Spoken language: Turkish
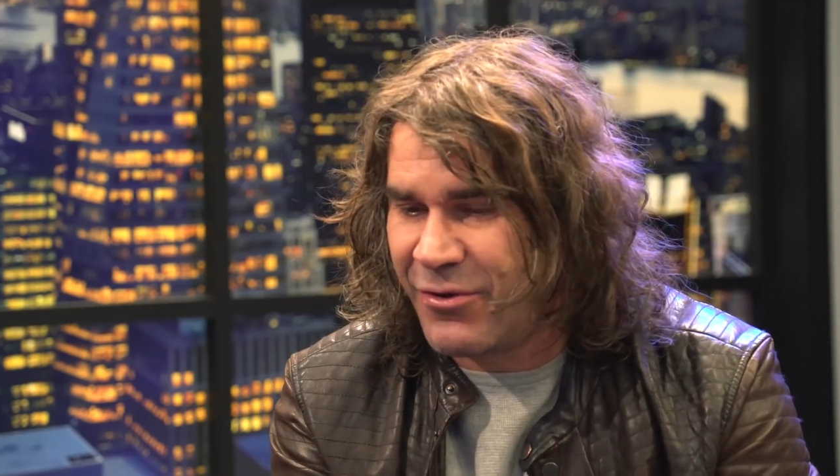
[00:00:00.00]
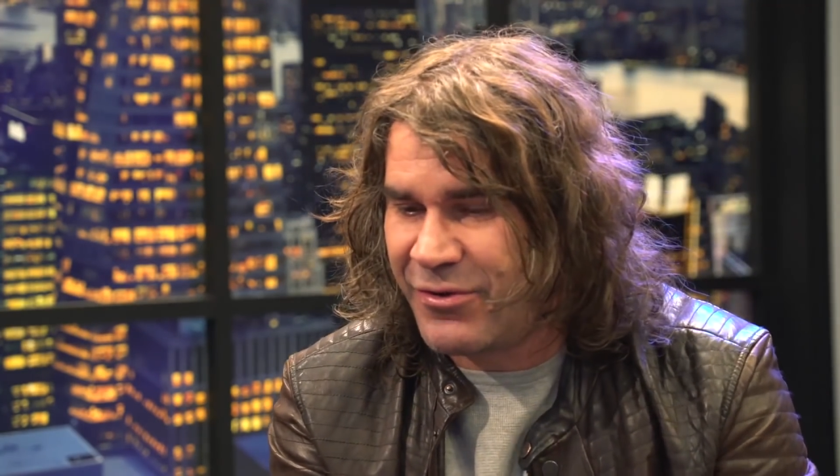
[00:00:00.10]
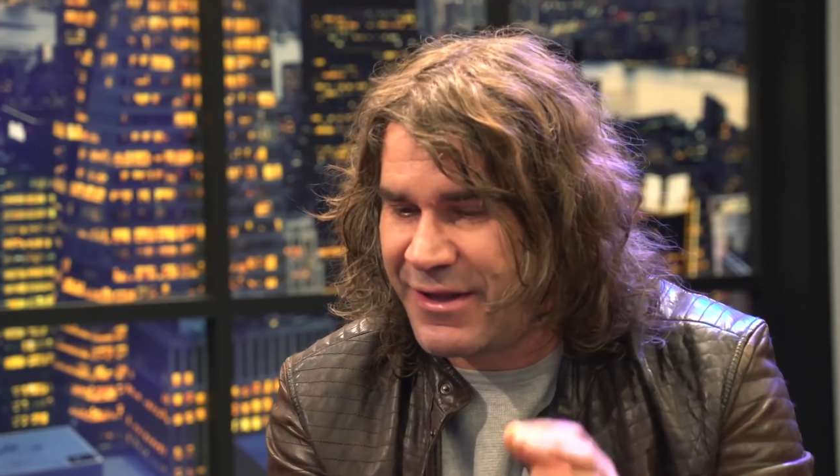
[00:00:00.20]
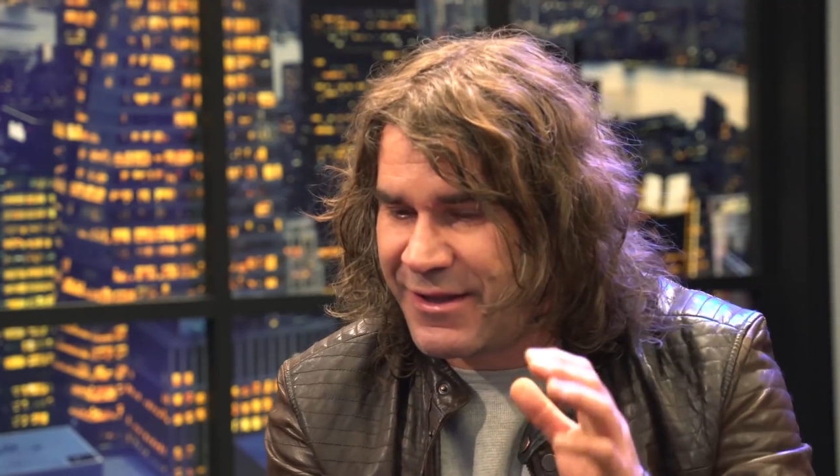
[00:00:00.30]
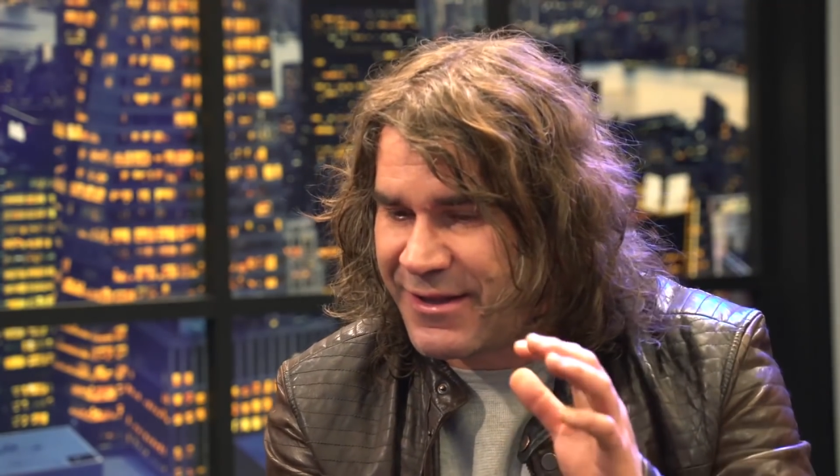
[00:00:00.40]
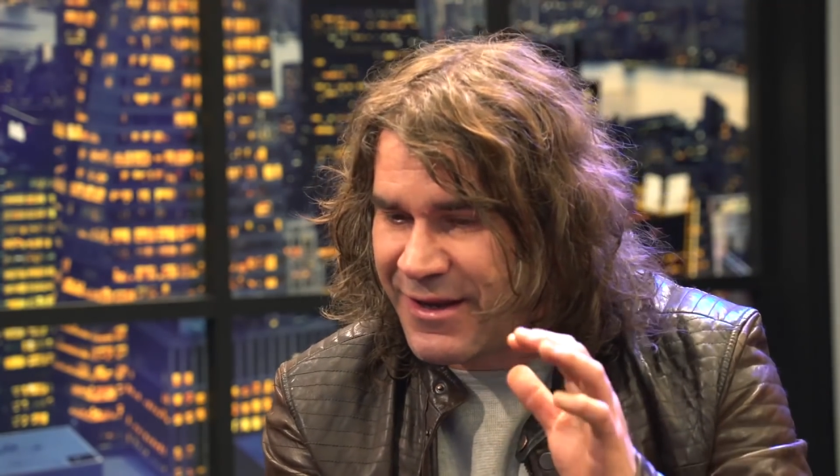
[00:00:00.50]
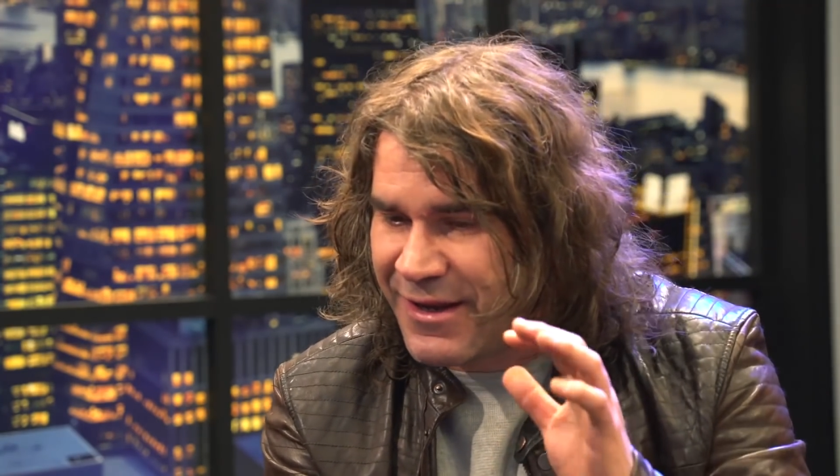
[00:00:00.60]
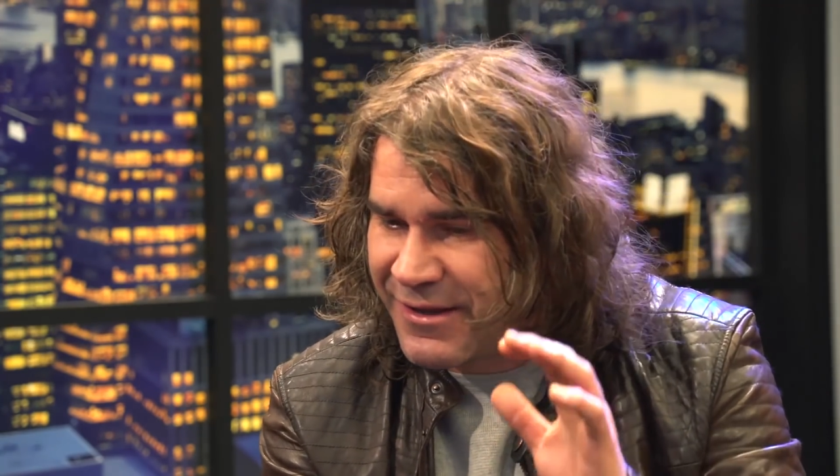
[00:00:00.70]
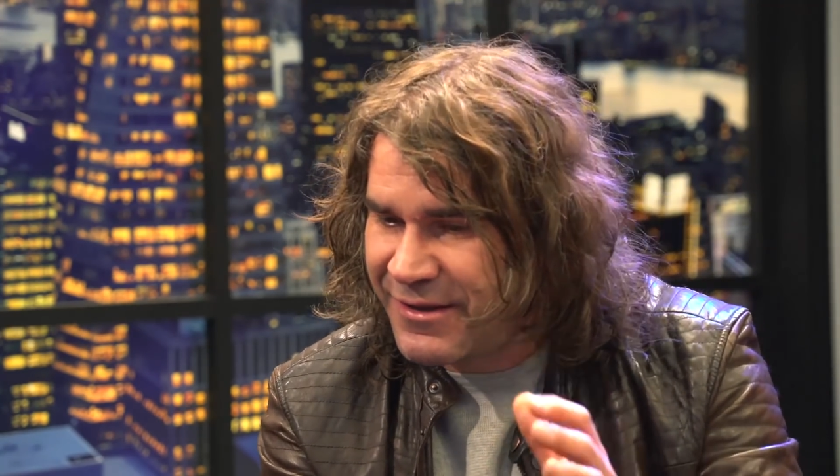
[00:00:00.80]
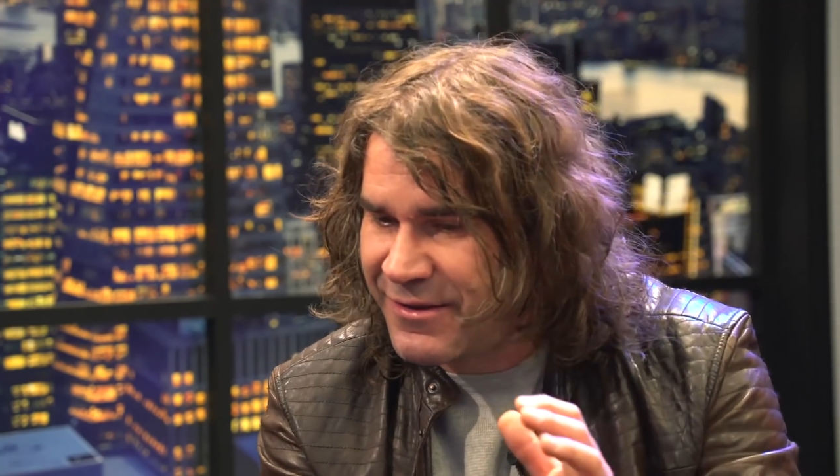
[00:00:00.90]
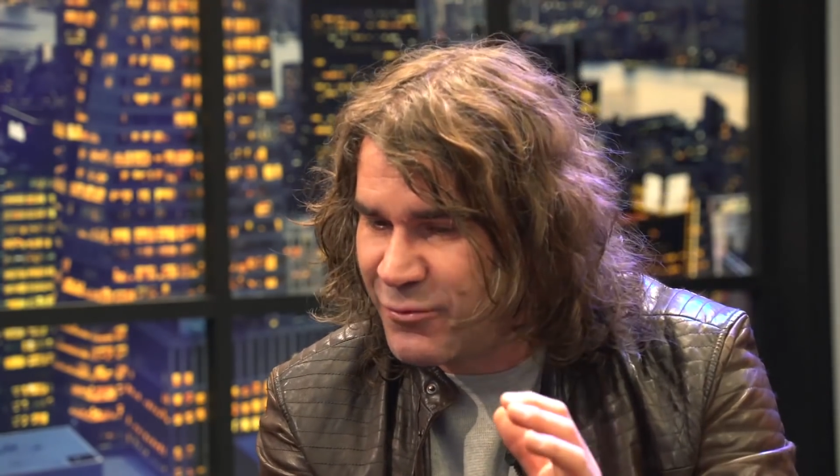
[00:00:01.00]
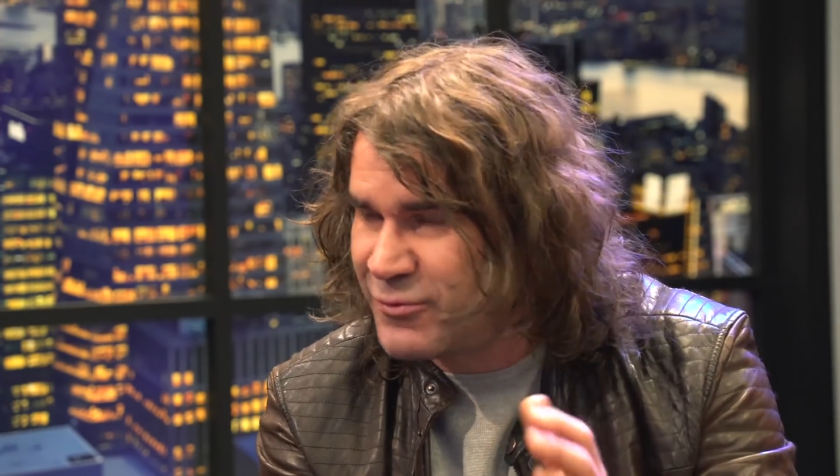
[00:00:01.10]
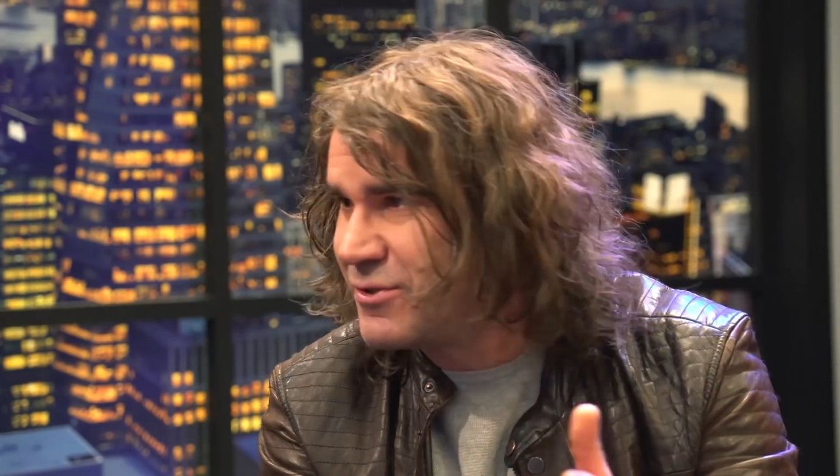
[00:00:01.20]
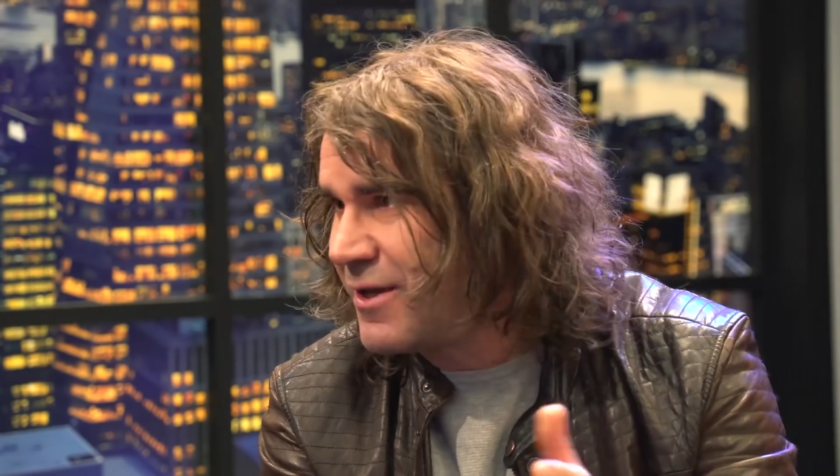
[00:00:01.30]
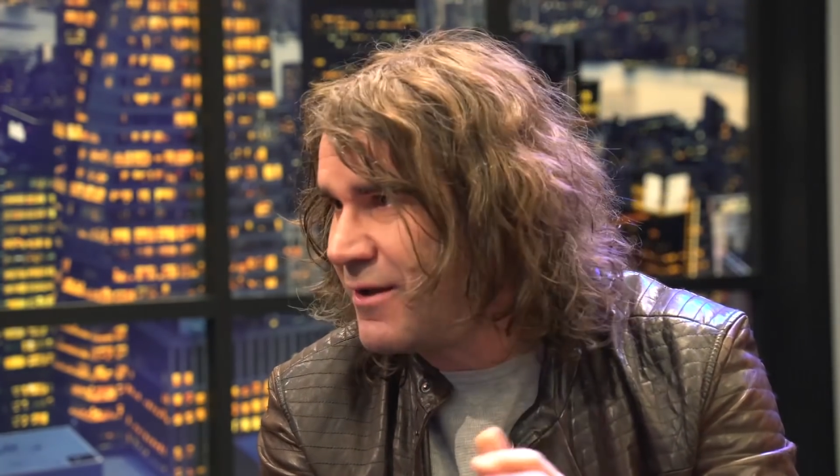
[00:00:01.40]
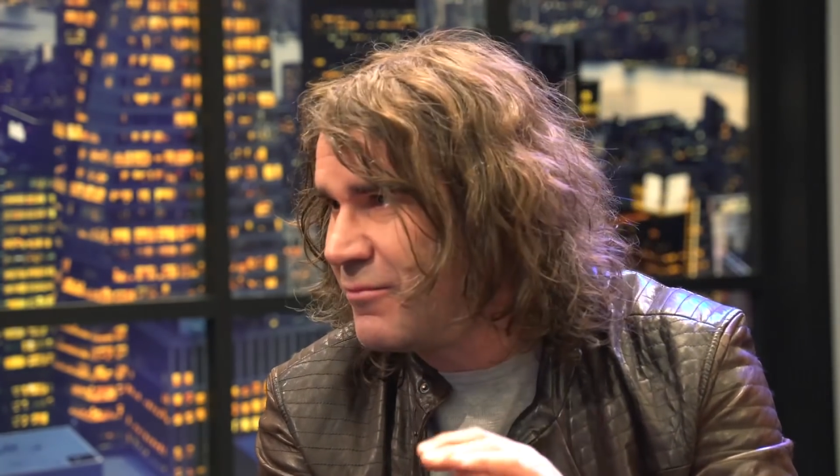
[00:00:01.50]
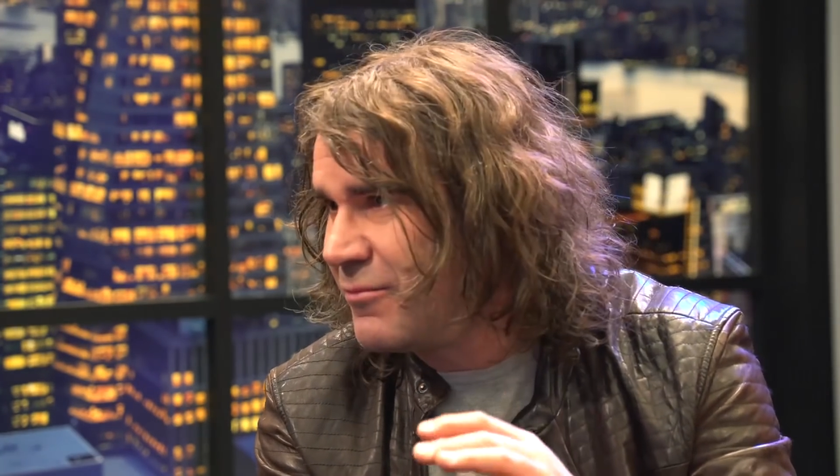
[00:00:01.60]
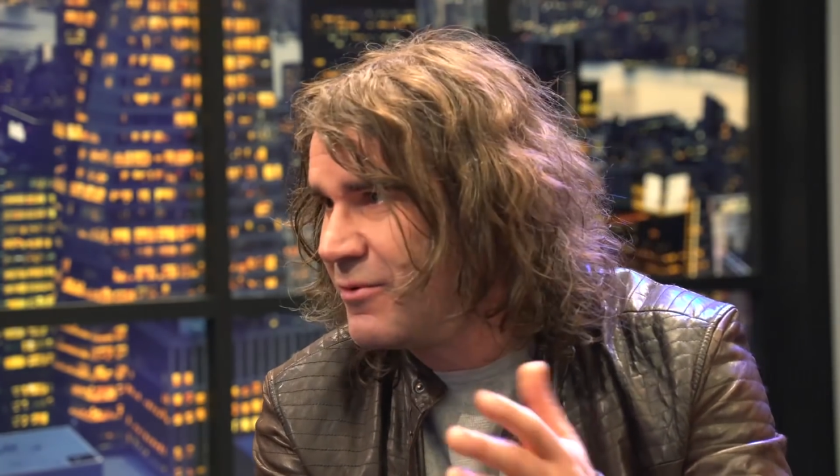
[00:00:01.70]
O da iki tane usta.